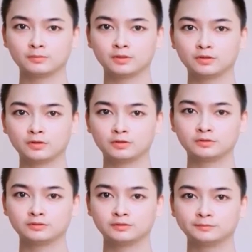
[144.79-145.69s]
pues
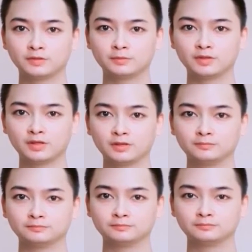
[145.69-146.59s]
aunque se tenga apoyo
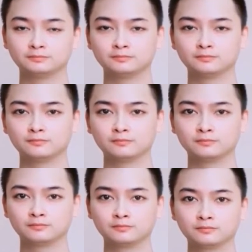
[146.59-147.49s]
de especialistas,